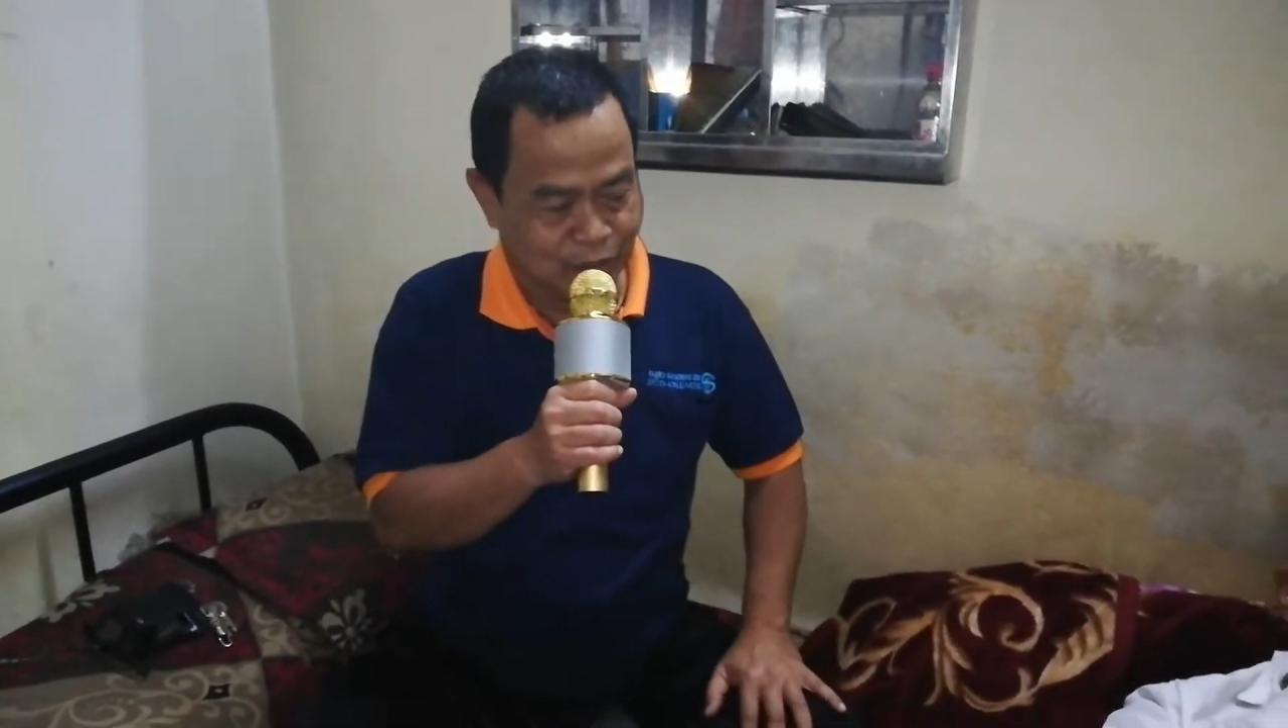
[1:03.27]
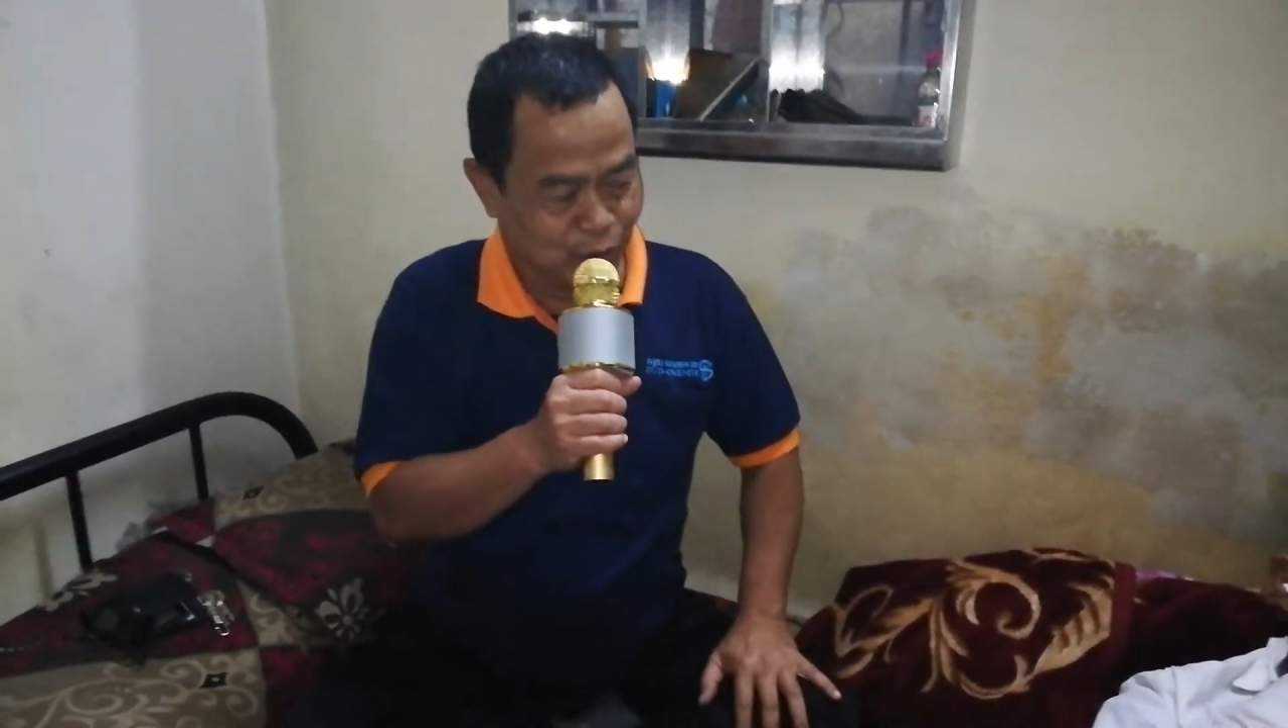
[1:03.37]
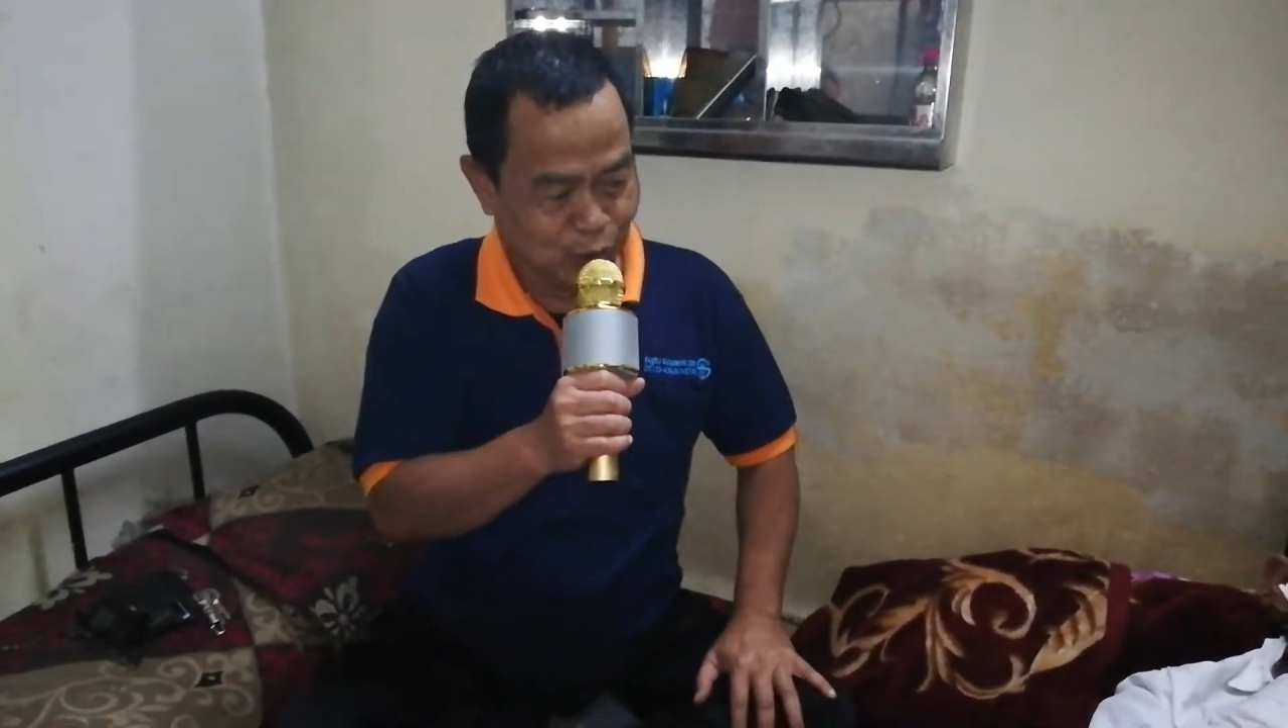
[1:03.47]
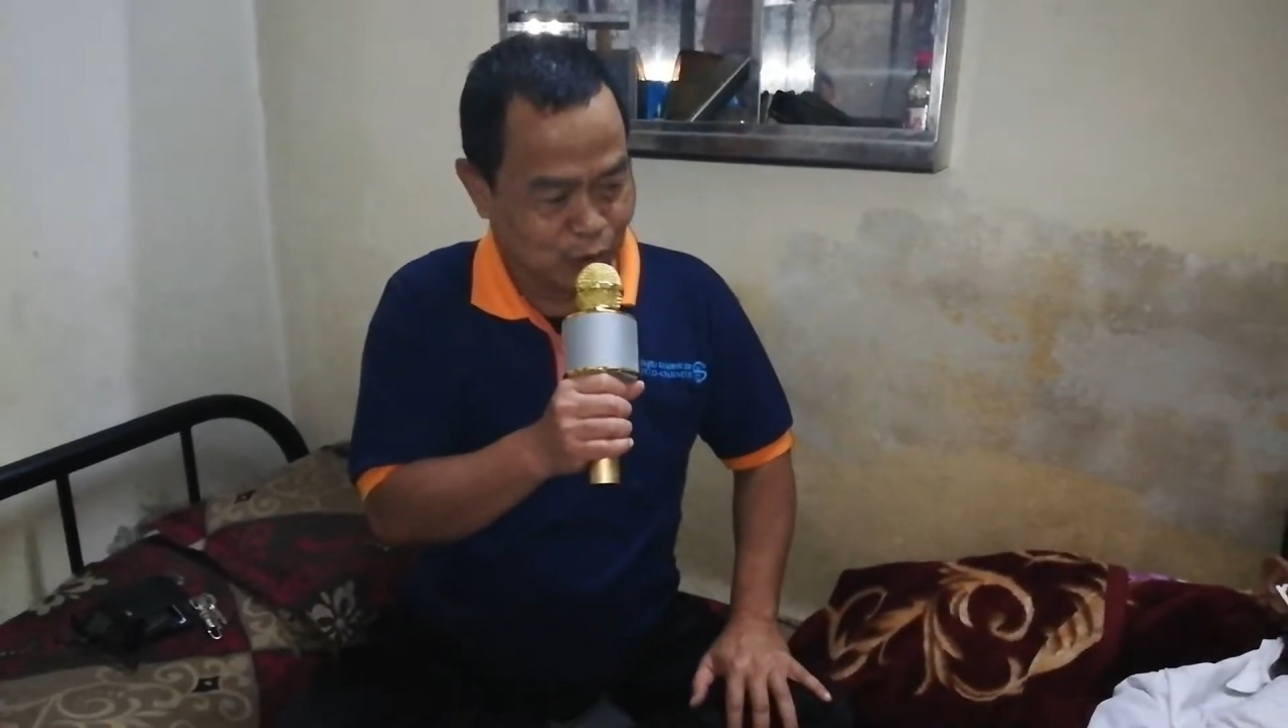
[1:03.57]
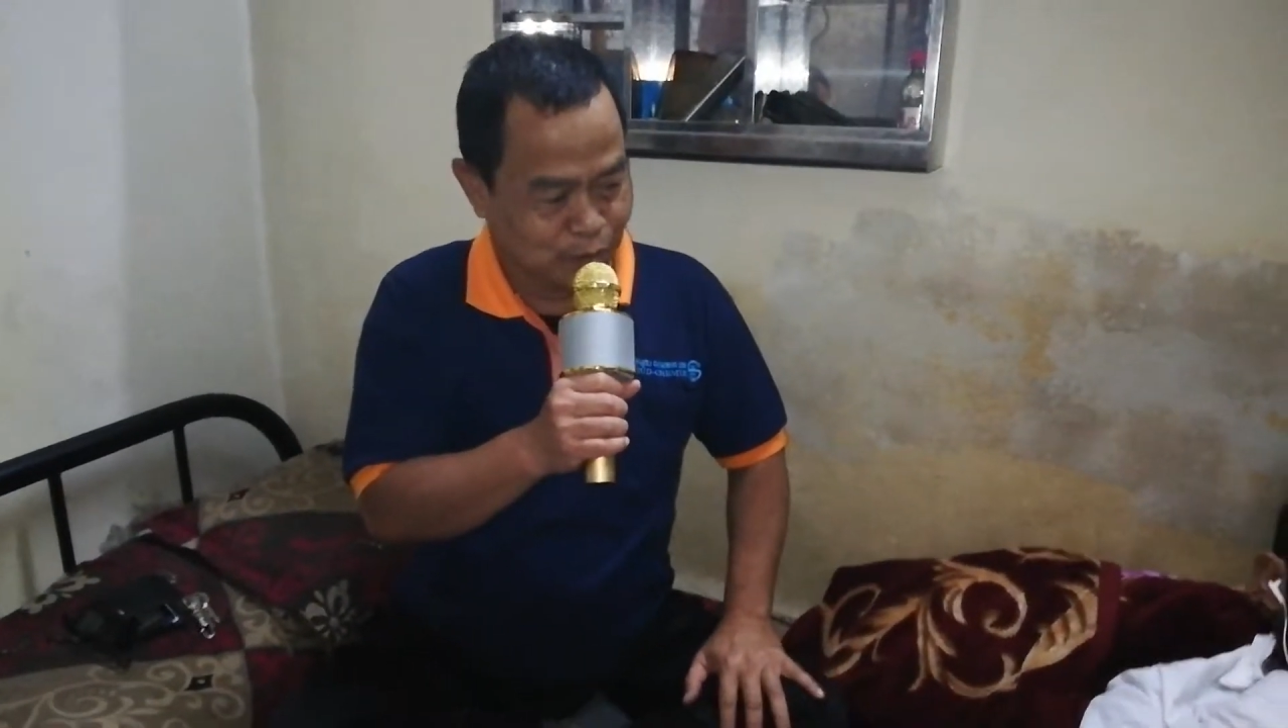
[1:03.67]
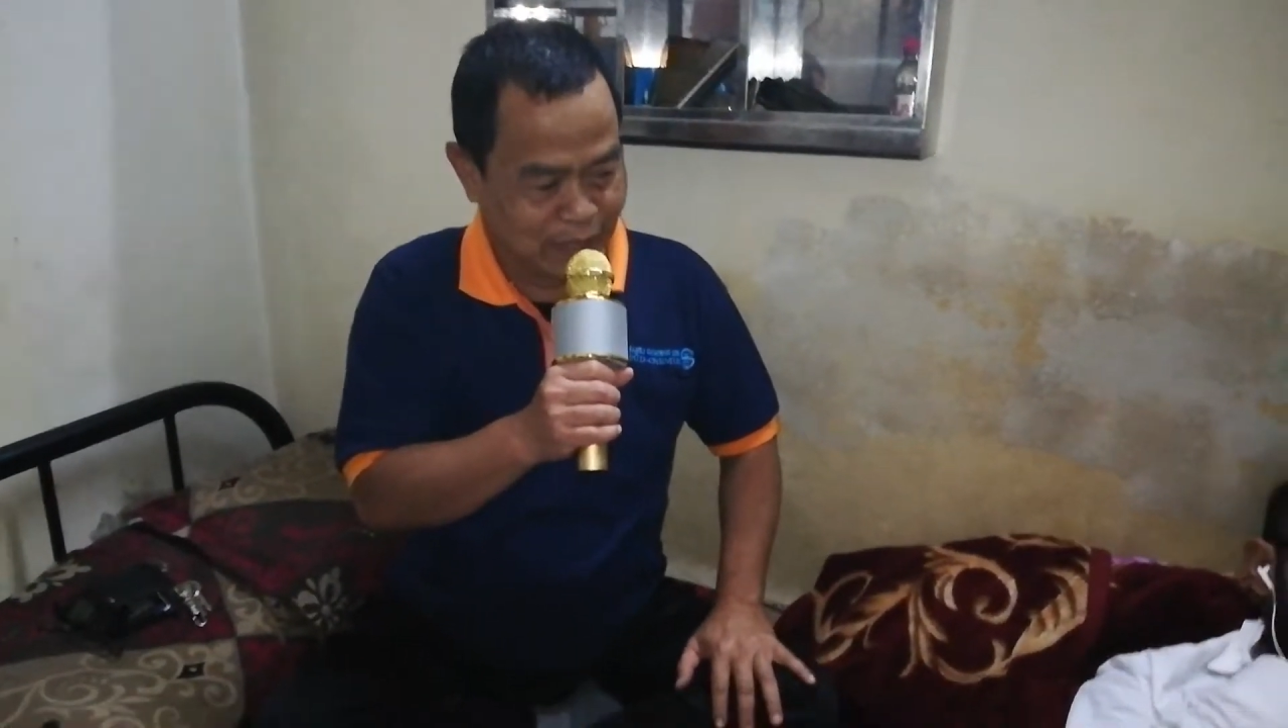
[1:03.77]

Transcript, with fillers: untuk